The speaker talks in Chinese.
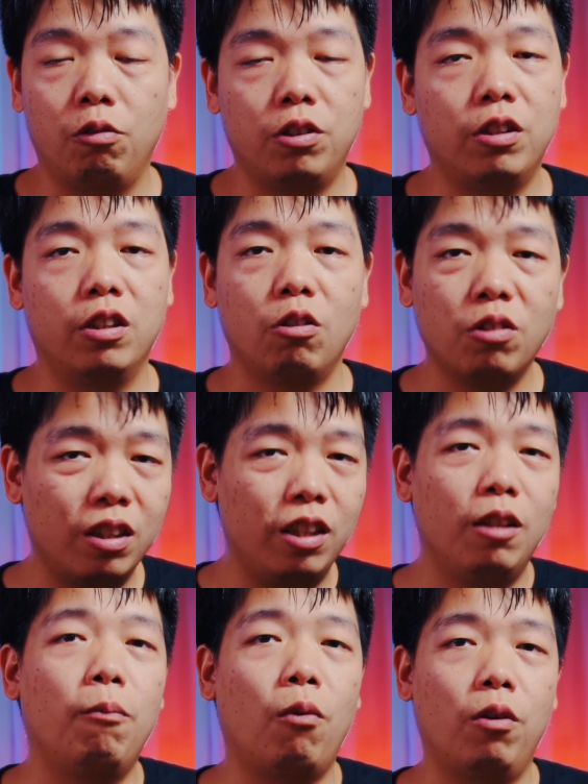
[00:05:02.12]
多事情都是
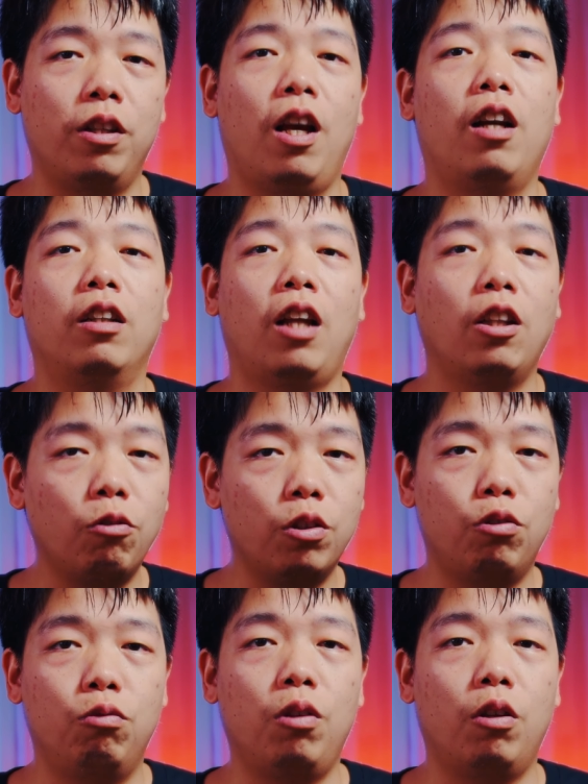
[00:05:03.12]
一模一样的，它都是
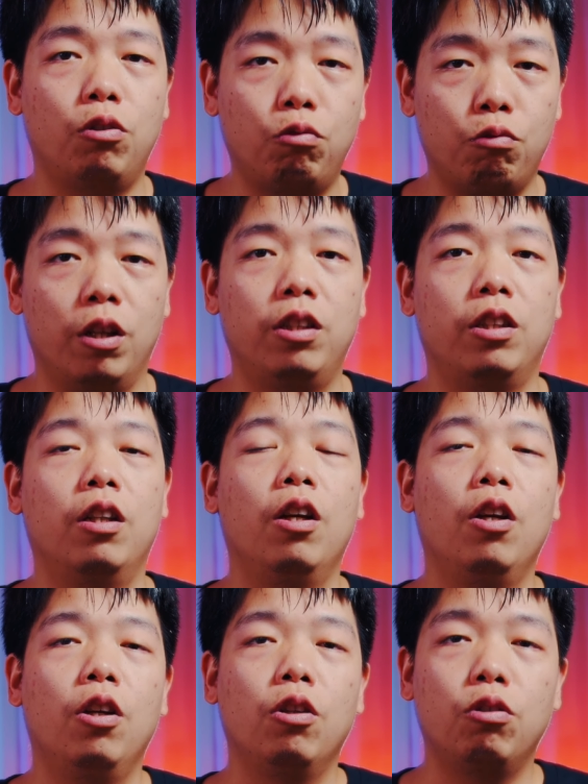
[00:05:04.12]
需要学习、
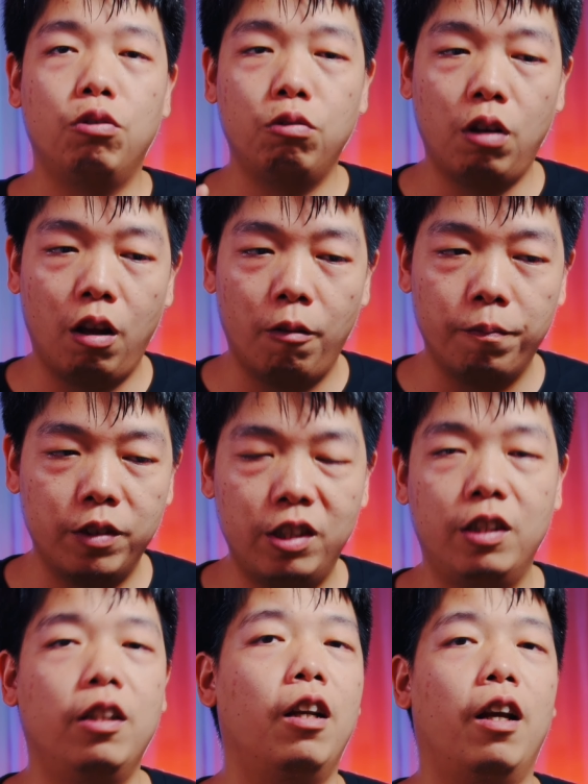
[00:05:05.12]
需要
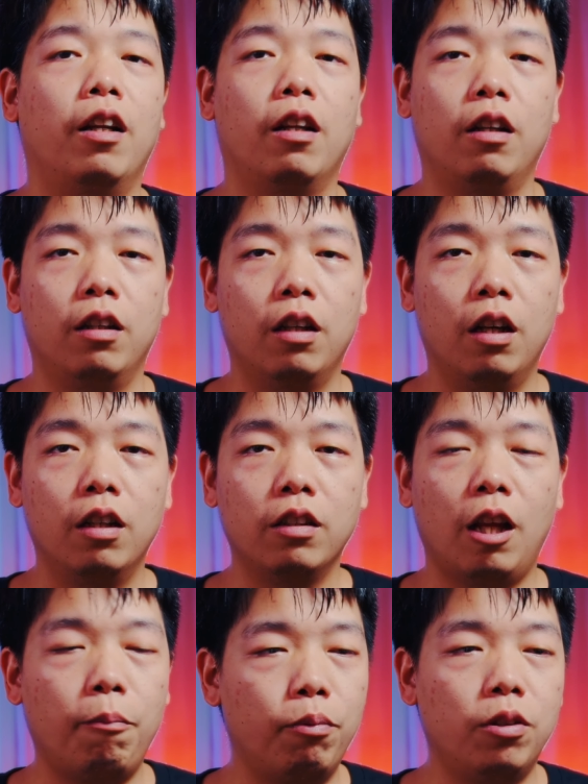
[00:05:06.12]
积累的。
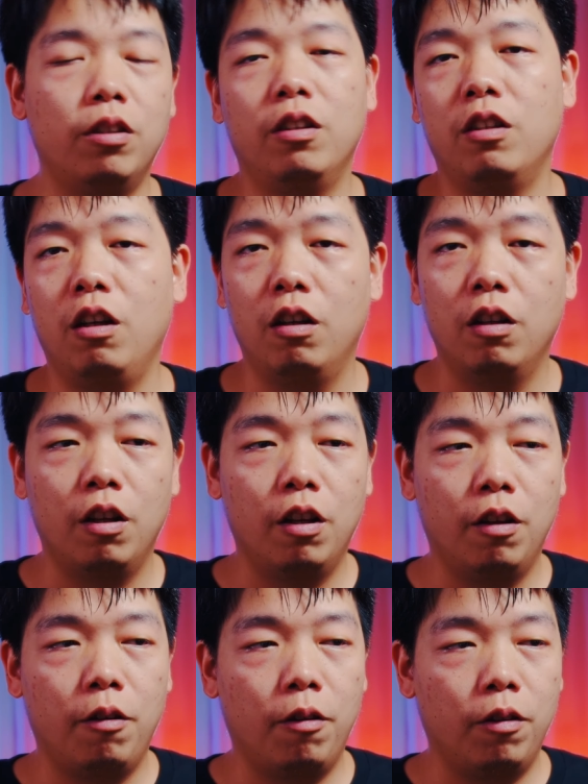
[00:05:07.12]
它不是一个，
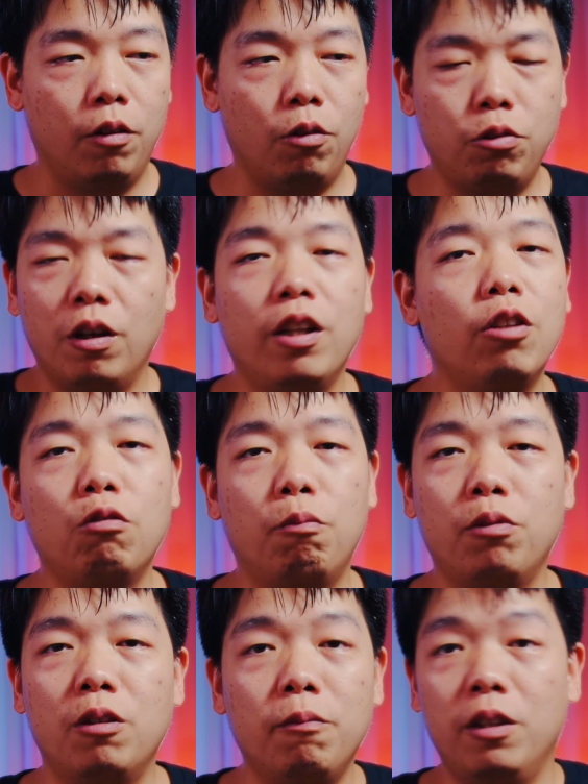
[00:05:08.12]
我觉得艺术
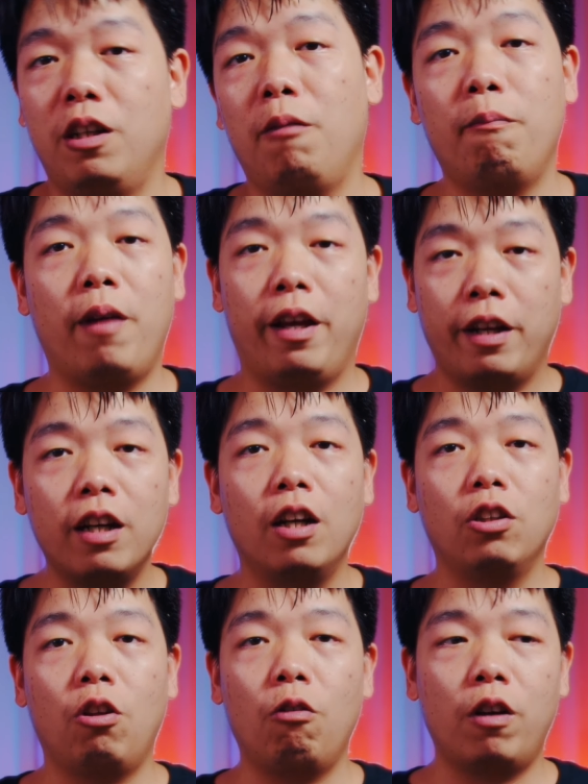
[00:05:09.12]
不是你一个每个
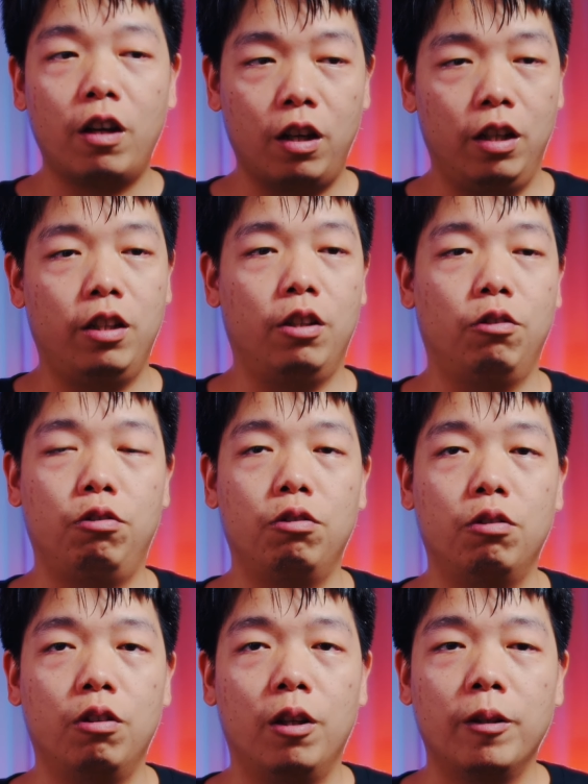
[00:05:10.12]
人都可以
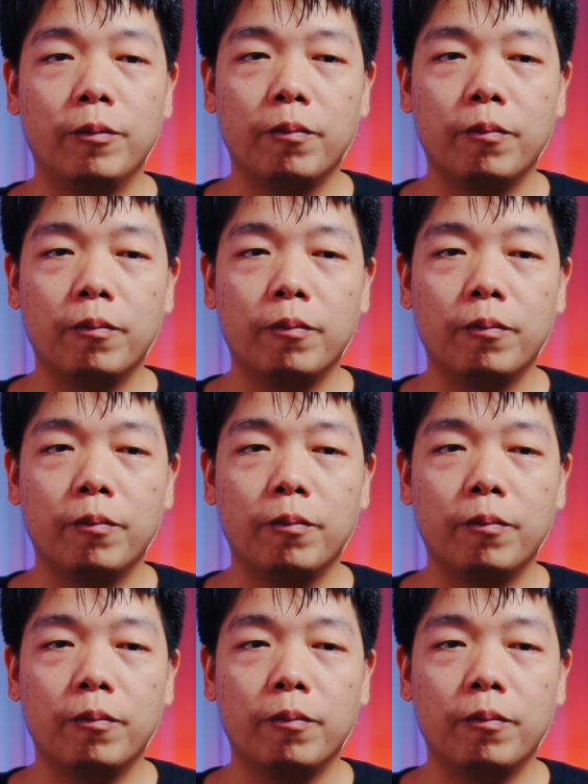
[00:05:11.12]
去